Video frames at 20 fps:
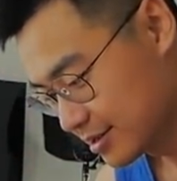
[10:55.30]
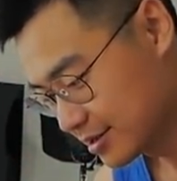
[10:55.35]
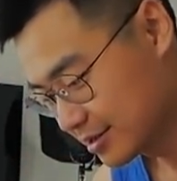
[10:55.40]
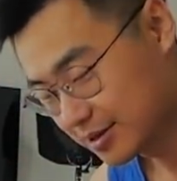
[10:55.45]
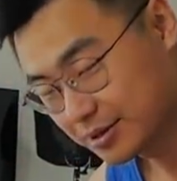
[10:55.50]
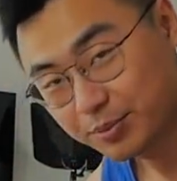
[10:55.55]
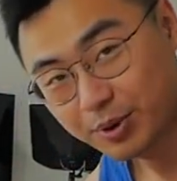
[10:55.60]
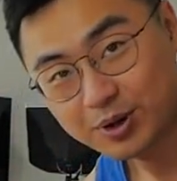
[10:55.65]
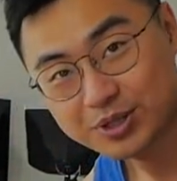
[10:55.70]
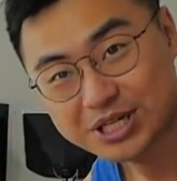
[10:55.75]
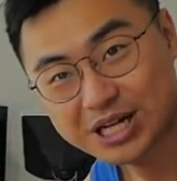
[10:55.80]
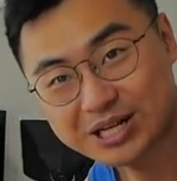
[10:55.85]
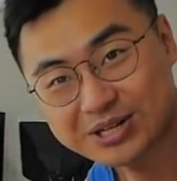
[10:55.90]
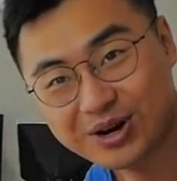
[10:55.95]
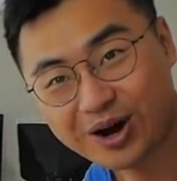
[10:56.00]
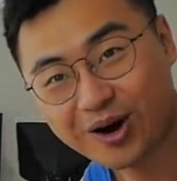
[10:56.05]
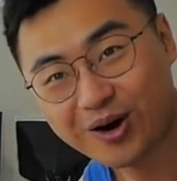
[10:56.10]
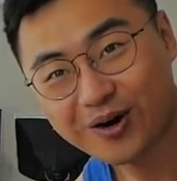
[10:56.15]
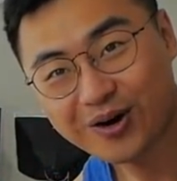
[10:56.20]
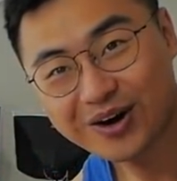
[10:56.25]
你抱起来
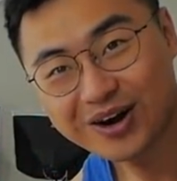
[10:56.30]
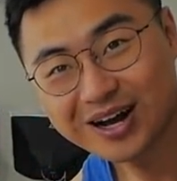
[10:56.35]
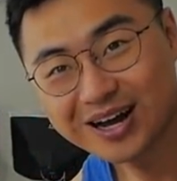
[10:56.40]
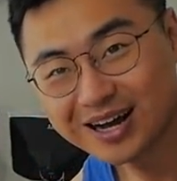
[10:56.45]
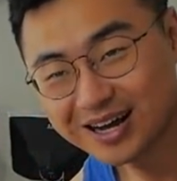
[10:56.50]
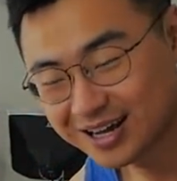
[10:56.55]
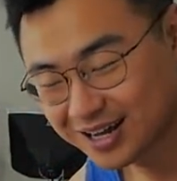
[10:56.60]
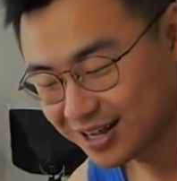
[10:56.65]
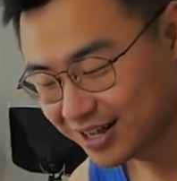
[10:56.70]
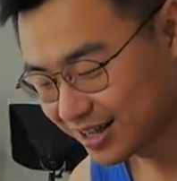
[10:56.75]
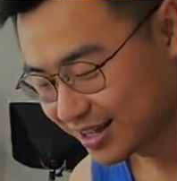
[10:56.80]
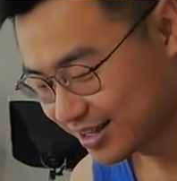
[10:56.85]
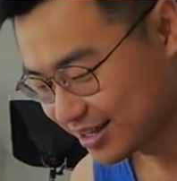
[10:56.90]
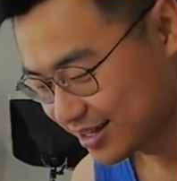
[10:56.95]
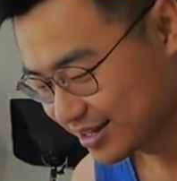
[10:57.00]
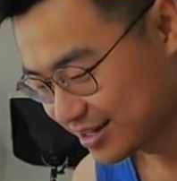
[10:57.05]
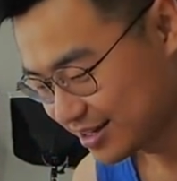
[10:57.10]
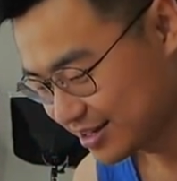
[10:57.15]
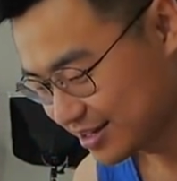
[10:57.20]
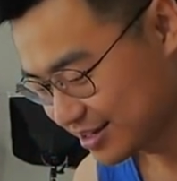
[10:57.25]
就好。
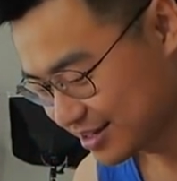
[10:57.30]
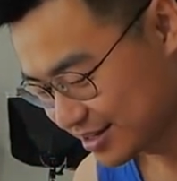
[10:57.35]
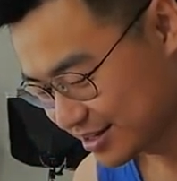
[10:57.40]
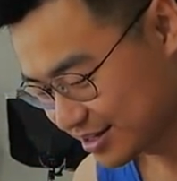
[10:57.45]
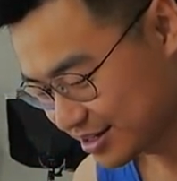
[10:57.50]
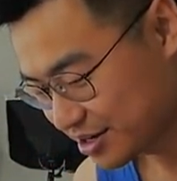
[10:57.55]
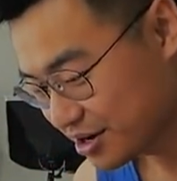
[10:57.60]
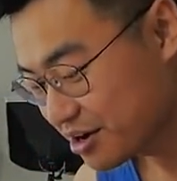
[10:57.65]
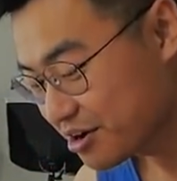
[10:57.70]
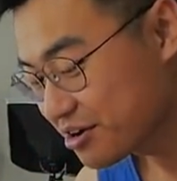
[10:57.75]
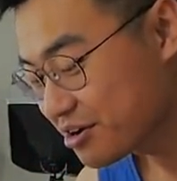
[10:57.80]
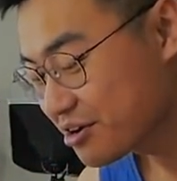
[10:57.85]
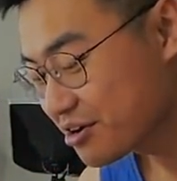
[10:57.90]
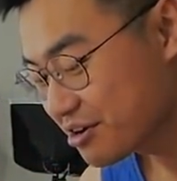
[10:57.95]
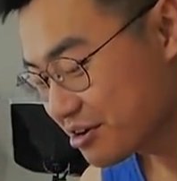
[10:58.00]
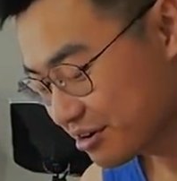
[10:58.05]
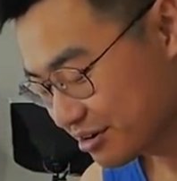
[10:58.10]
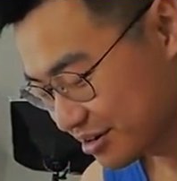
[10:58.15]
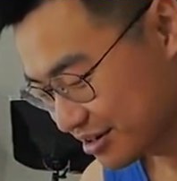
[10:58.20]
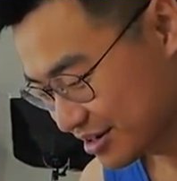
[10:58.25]

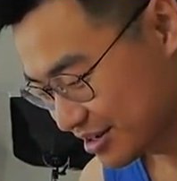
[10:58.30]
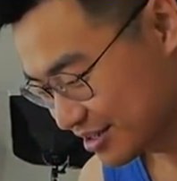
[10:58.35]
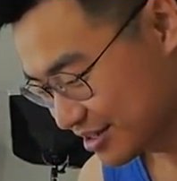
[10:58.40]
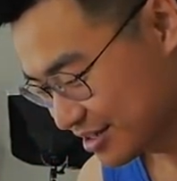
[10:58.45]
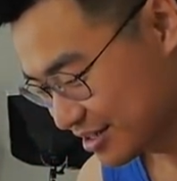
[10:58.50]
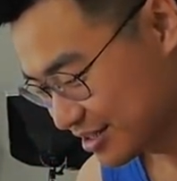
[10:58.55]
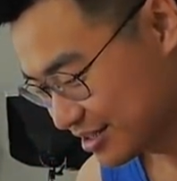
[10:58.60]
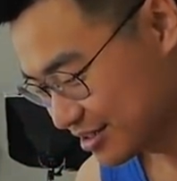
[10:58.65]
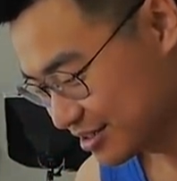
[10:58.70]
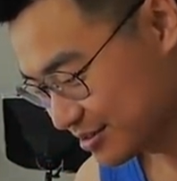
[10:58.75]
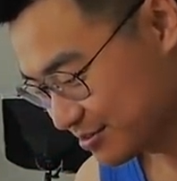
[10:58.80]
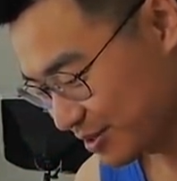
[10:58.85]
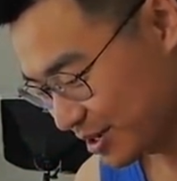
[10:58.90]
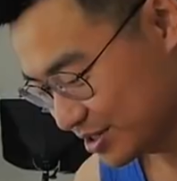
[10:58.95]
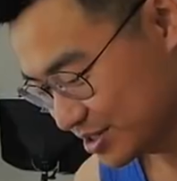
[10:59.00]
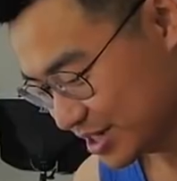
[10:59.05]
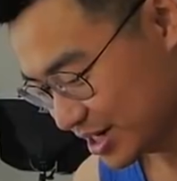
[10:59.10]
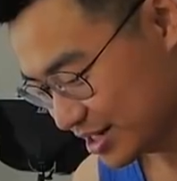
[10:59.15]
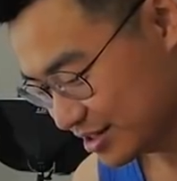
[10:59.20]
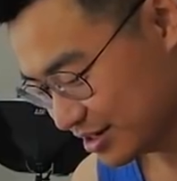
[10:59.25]
嗯，你抱
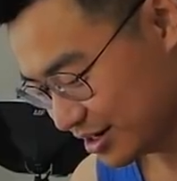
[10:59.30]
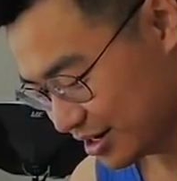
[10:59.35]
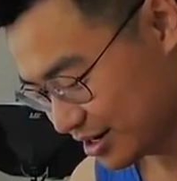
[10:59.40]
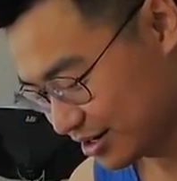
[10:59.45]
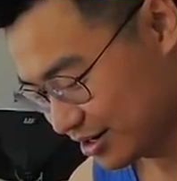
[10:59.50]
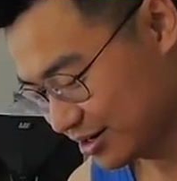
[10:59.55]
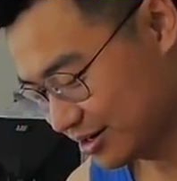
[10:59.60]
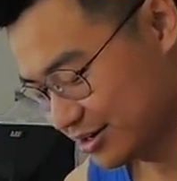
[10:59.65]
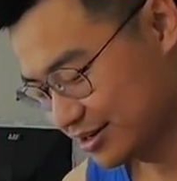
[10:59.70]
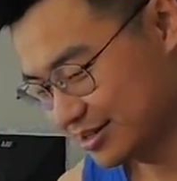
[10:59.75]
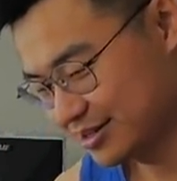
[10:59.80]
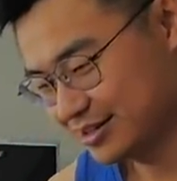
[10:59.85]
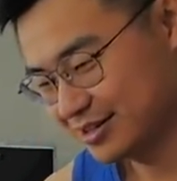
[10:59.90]
起来就好。